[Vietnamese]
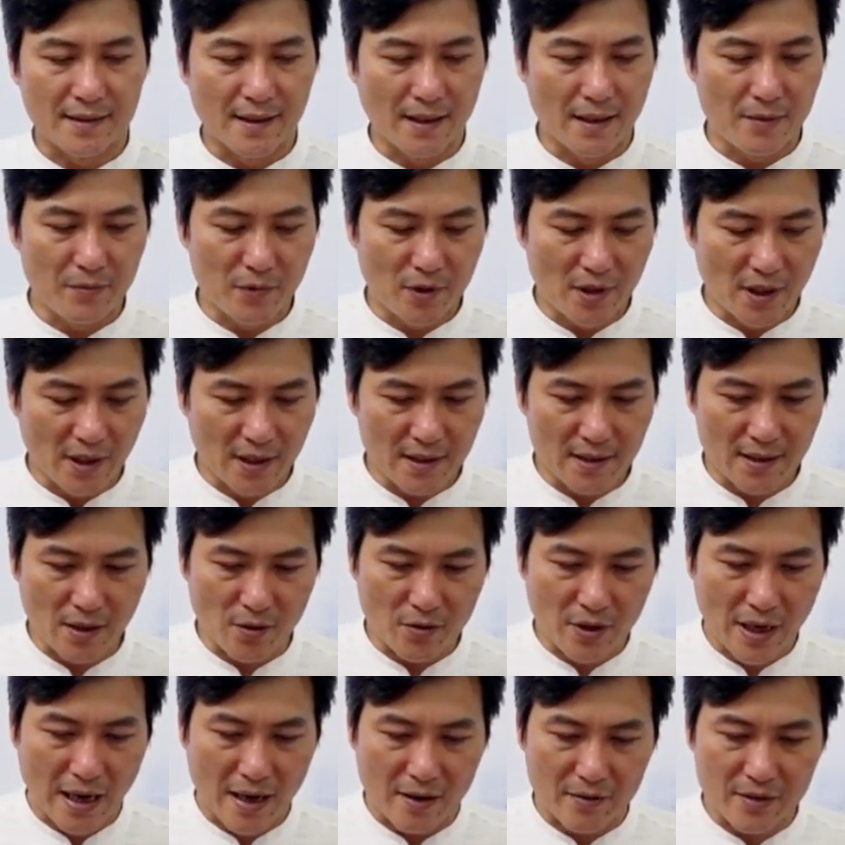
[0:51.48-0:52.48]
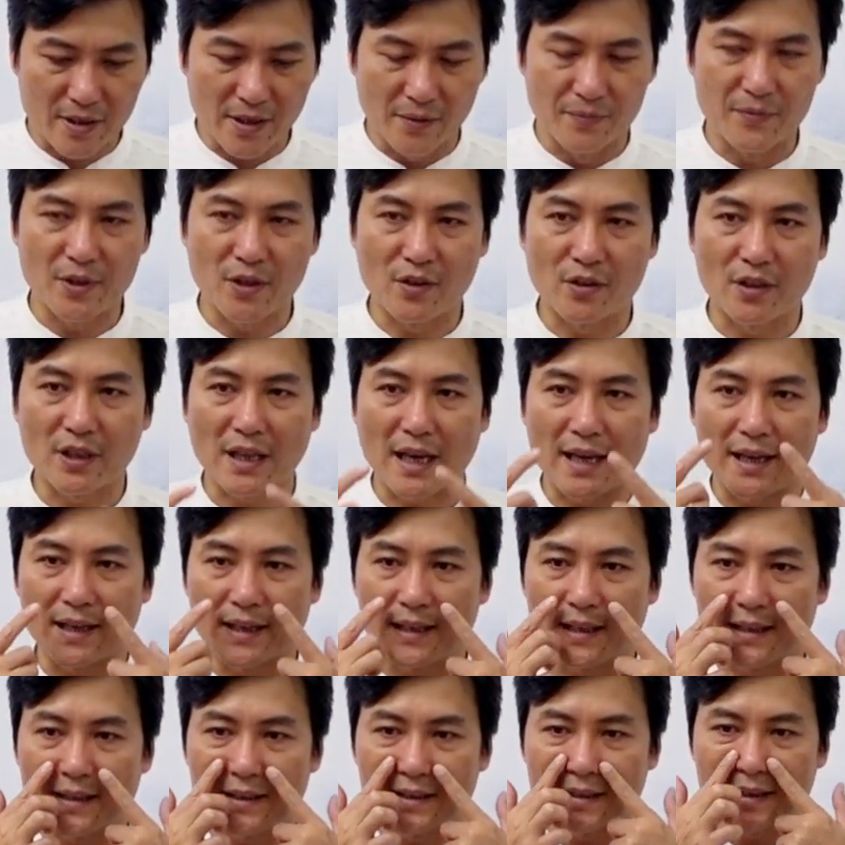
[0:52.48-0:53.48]
Lấy một tí dầu cao chấm vào ngón tay
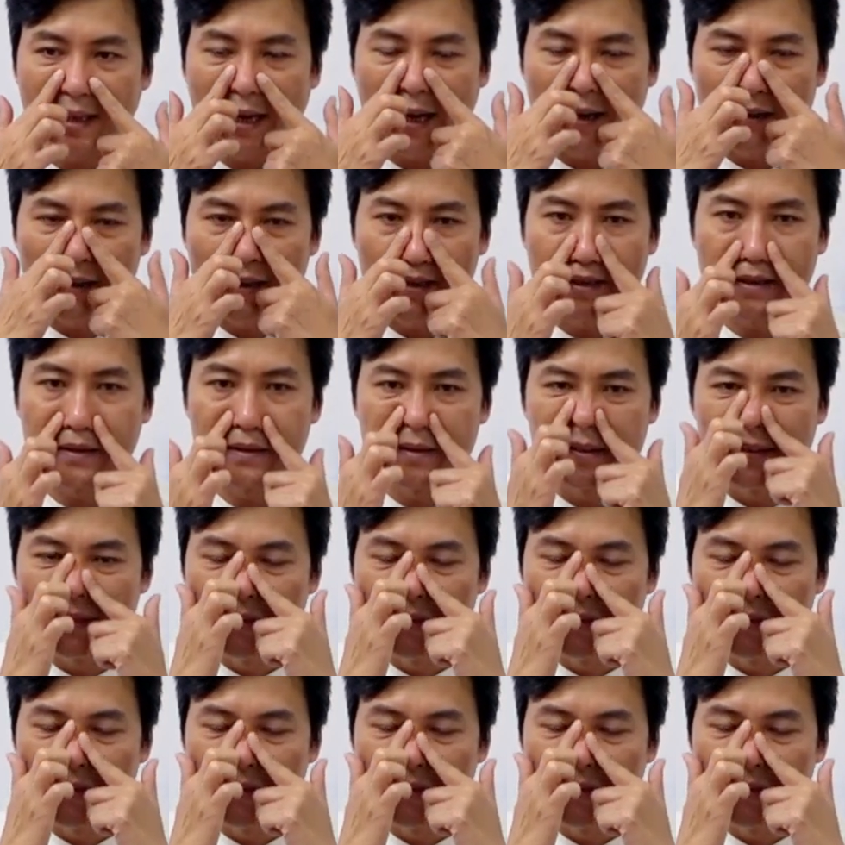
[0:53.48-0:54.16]
ấy, trà đây.